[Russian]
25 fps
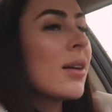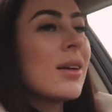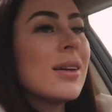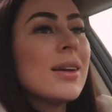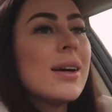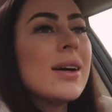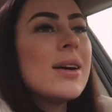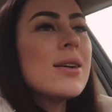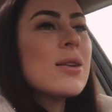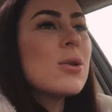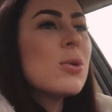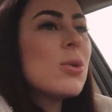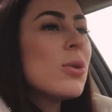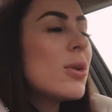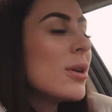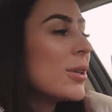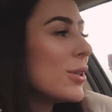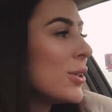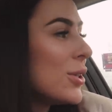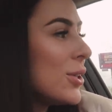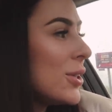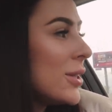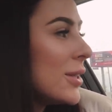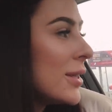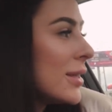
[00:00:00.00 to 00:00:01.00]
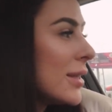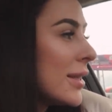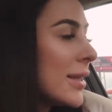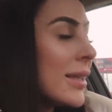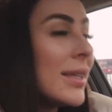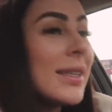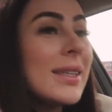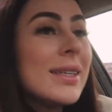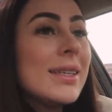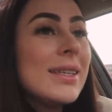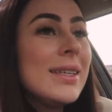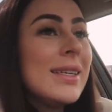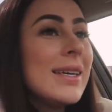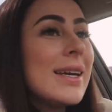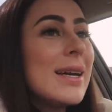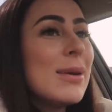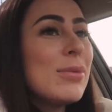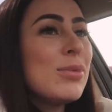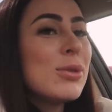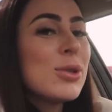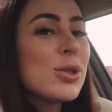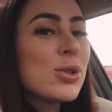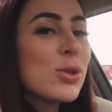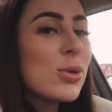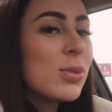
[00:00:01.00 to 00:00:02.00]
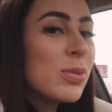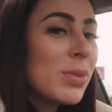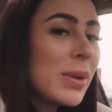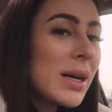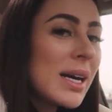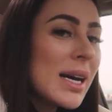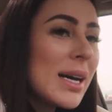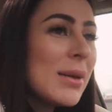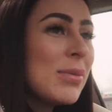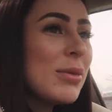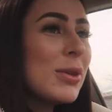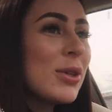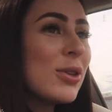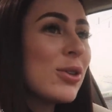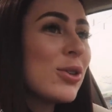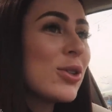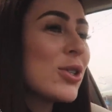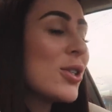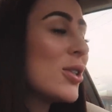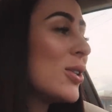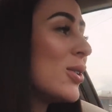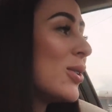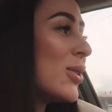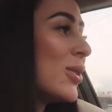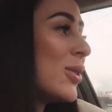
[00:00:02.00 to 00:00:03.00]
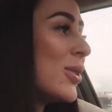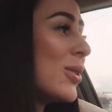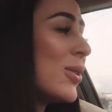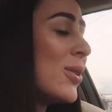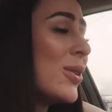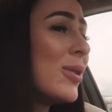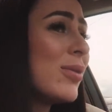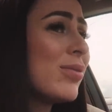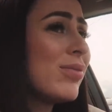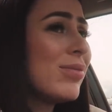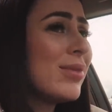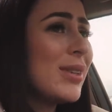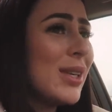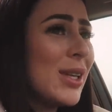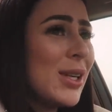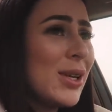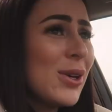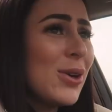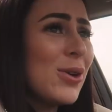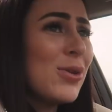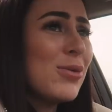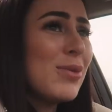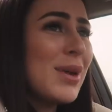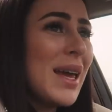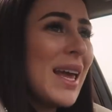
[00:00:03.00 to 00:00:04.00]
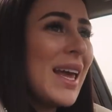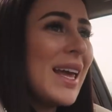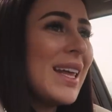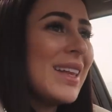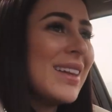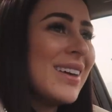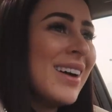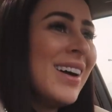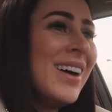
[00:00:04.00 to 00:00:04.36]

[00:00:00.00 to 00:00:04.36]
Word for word: Короче, я пишу папе то, что «Yo, man,